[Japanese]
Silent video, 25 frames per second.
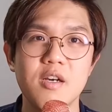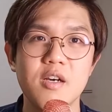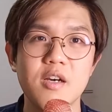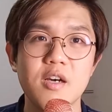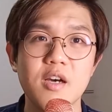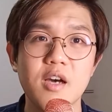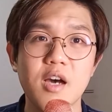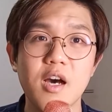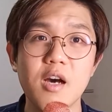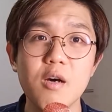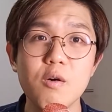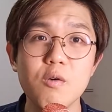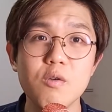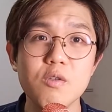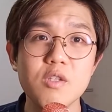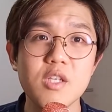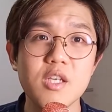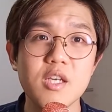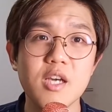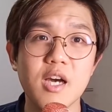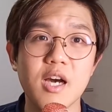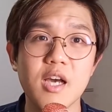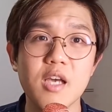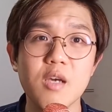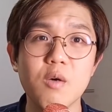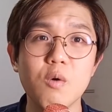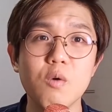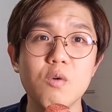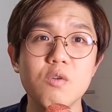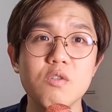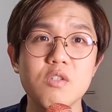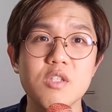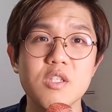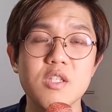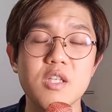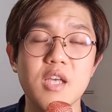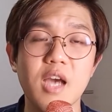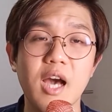過去に外国
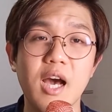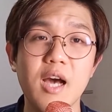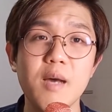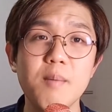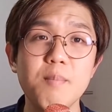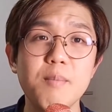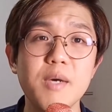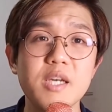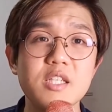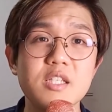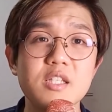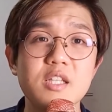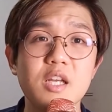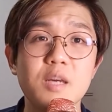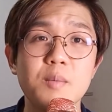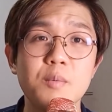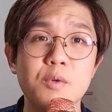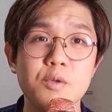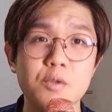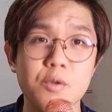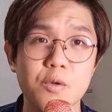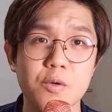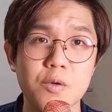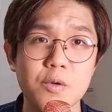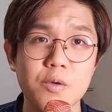人に販売したもの